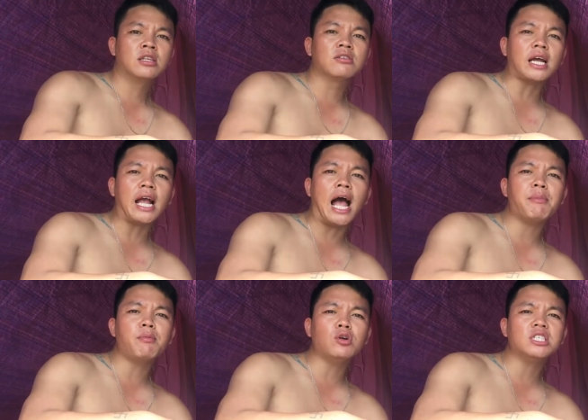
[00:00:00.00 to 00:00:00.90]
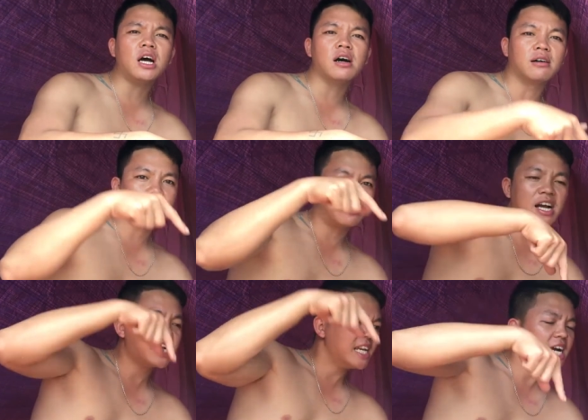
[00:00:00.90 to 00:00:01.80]
thử thách 24 giờ
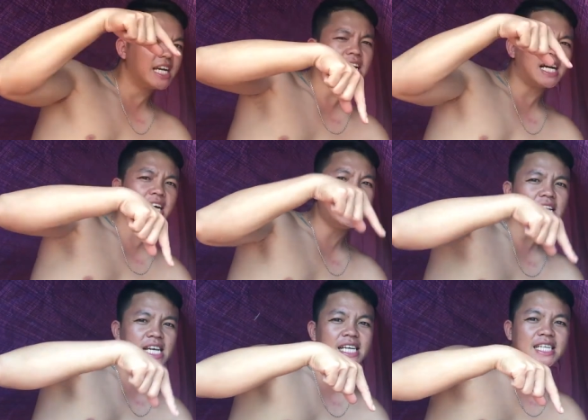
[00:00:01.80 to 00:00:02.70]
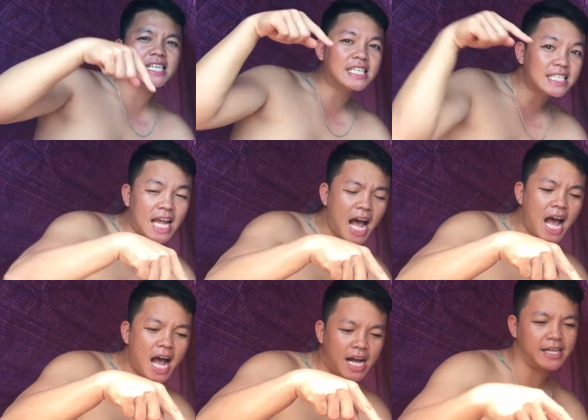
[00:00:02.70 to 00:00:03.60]
đăng ký đăng ký đăng ký
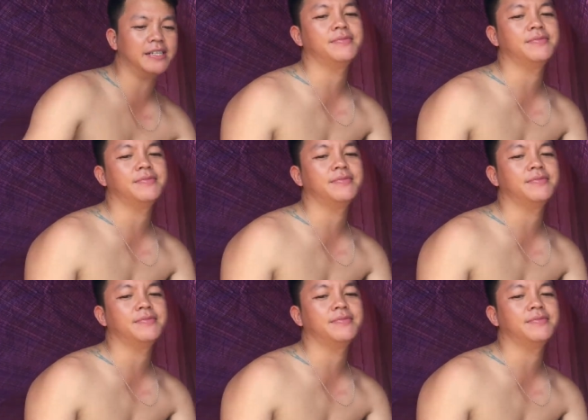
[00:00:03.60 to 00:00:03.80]
nha yeah.